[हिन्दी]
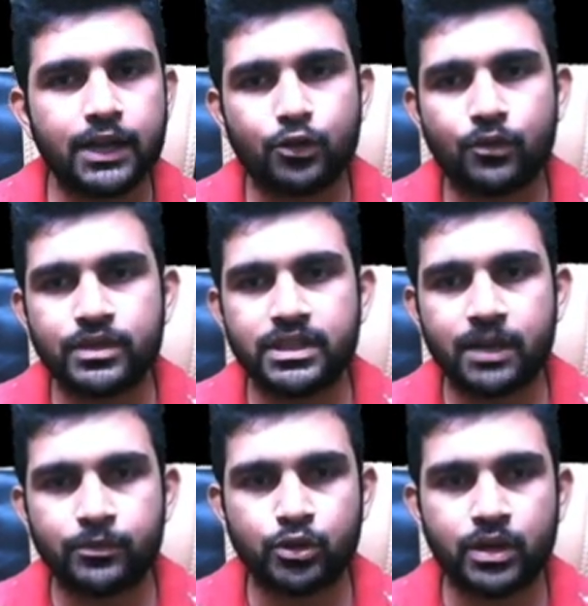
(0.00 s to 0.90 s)
तो ऑब्वियसली यहाँ पे
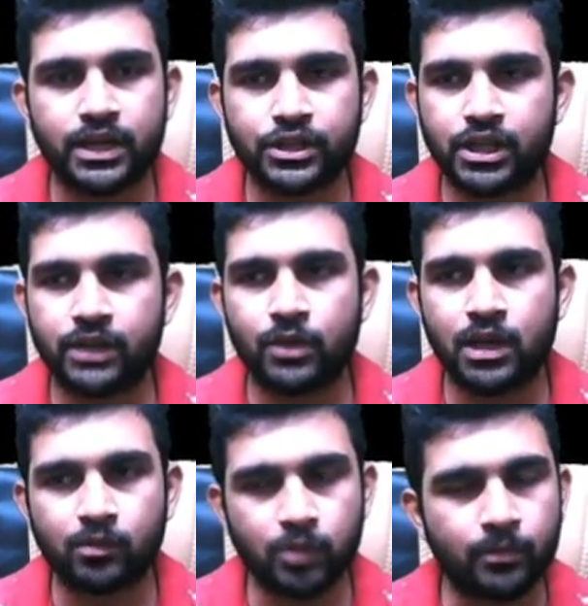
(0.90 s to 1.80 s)
जो करेक्शन है वो
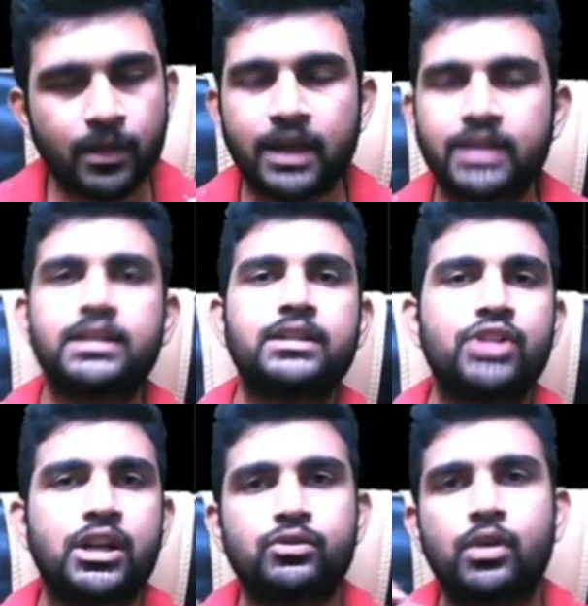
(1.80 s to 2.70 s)
लगभग
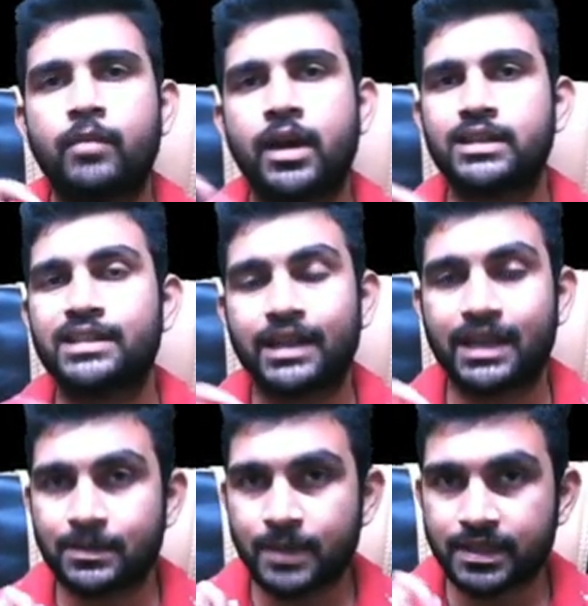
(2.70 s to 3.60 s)
12,400 या 12,000 के
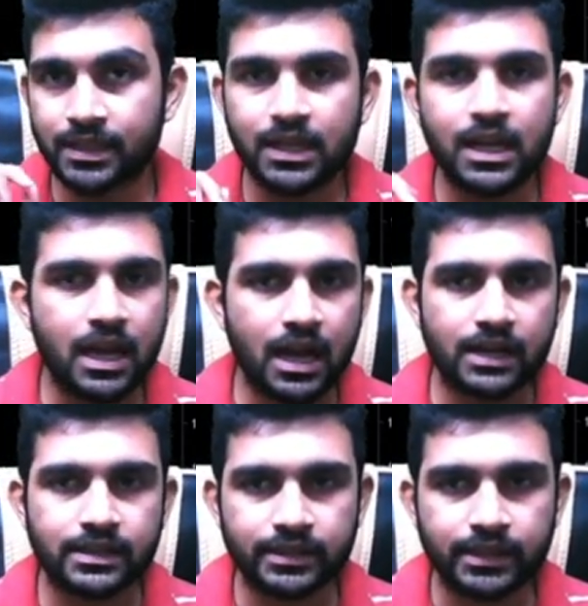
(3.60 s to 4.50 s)
आसपास तक आ
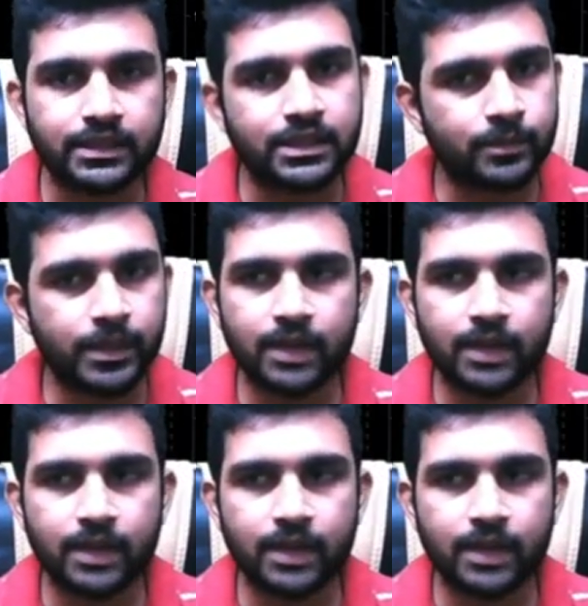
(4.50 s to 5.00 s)
सकता है जिसपे कि